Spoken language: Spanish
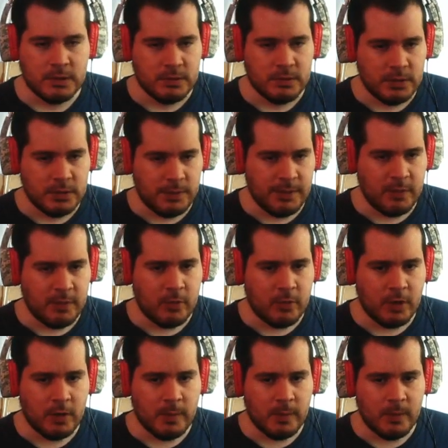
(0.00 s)
esperemos que
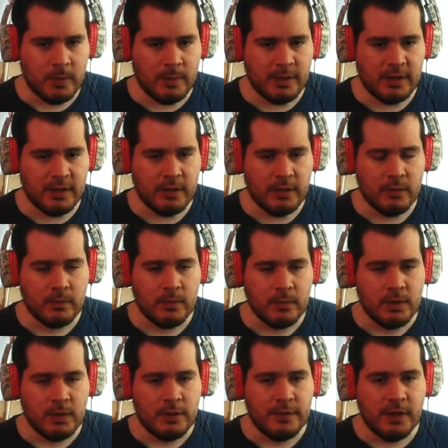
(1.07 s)
no me vuelva a pasar, ¿no?
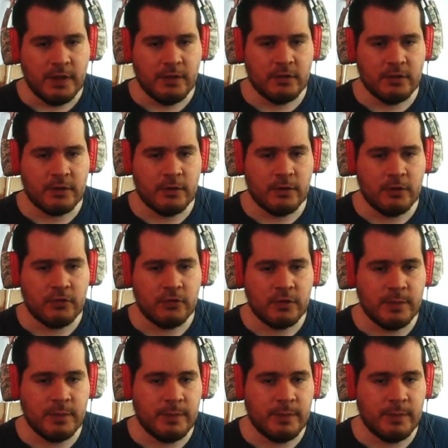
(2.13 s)
De esos errores yo siempre